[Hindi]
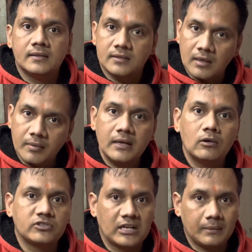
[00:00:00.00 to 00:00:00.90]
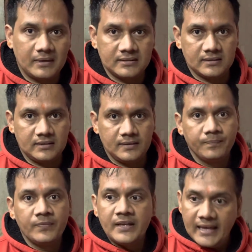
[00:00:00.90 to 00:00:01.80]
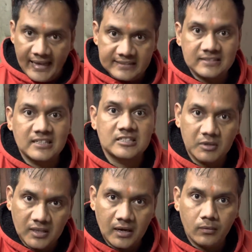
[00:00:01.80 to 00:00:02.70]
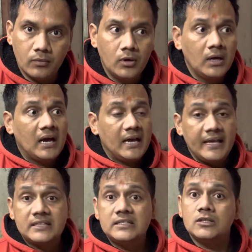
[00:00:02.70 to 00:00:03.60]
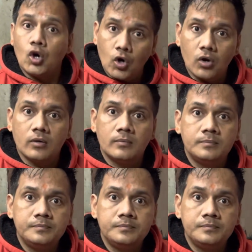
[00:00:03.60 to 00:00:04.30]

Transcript: तब के लिए उसारा बना सकते हैं ऐसे जैसे बता रहा हूँ एक चीज़ और